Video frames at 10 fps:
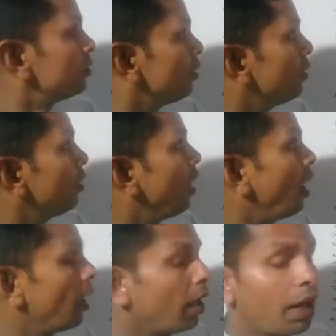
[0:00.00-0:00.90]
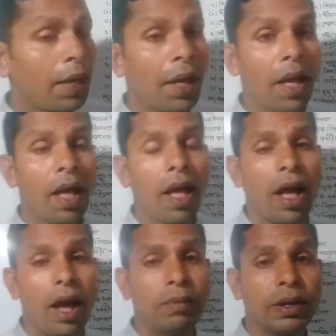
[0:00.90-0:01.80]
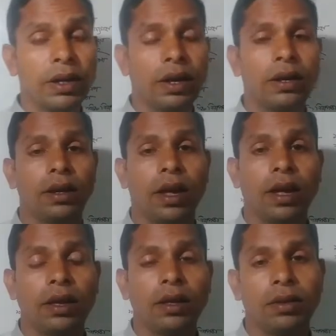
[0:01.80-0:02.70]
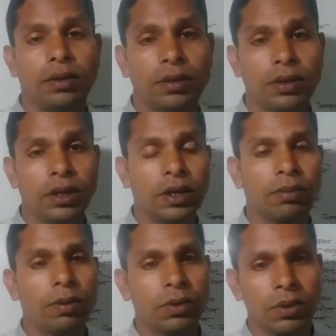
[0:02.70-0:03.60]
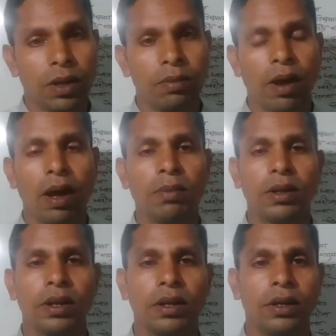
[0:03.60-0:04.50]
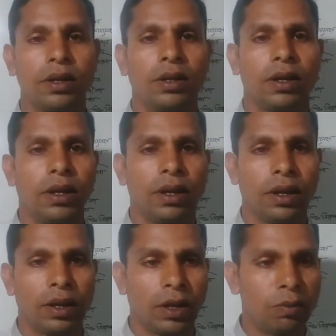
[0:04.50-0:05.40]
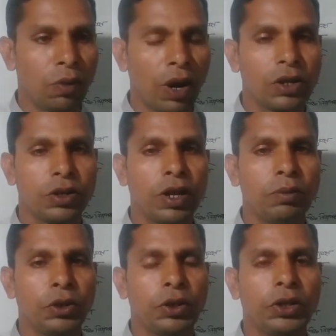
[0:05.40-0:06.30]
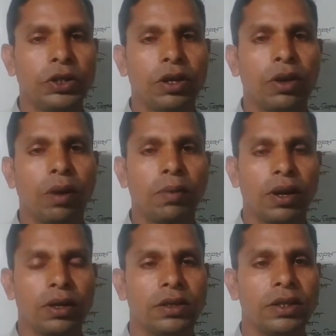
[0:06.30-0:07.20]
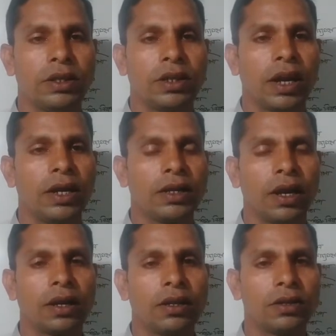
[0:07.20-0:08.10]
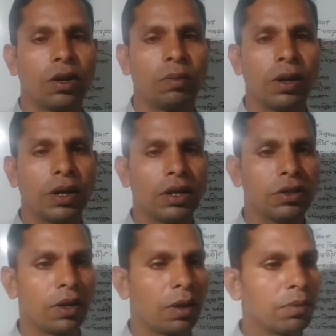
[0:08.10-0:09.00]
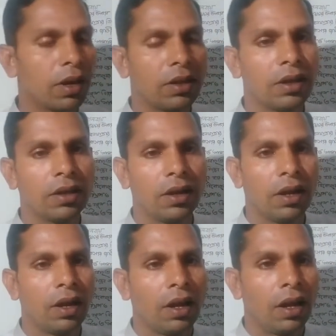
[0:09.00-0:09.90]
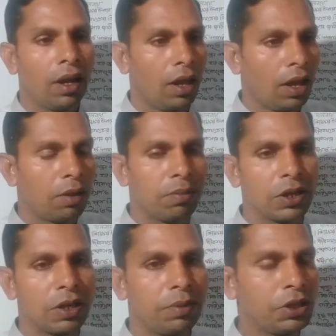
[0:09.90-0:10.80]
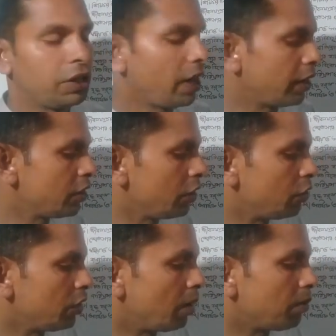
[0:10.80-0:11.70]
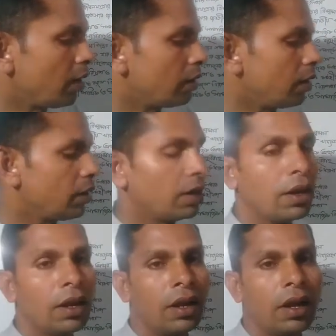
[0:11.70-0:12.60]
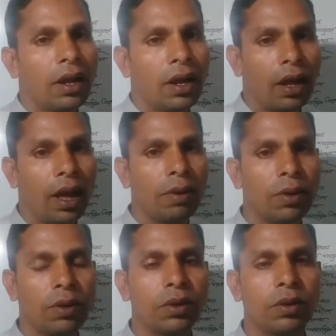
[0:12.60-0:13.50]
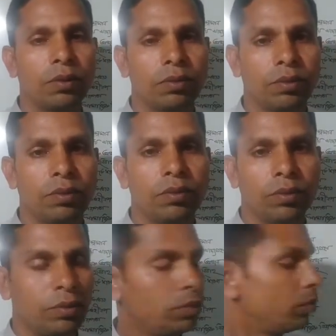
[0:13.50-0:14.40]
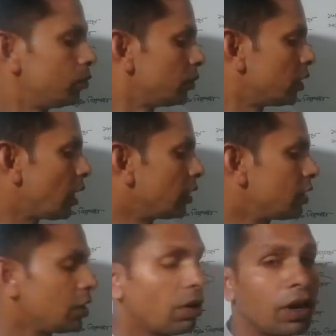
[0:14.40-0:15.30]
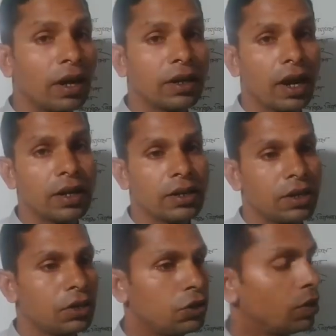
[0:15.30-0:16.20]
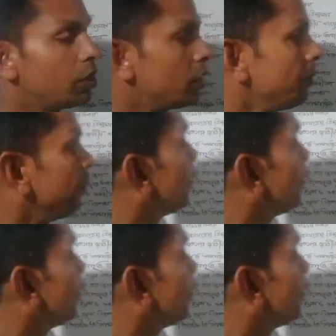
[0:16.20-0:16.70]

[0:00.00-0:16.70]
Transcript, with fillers: তো আমাদের এই শিক্ষা ব্যবস্থা বা আমাদের পড়াশোনার বিষয়টি যেন আমরা যে যেখানেই থাকি সর্বাঙ্গীন যেন আমাদের পাশাপাশি থাকে সেজন্য আমাদের এবং সারা দেশে অনলাইন ক্লাস চলছে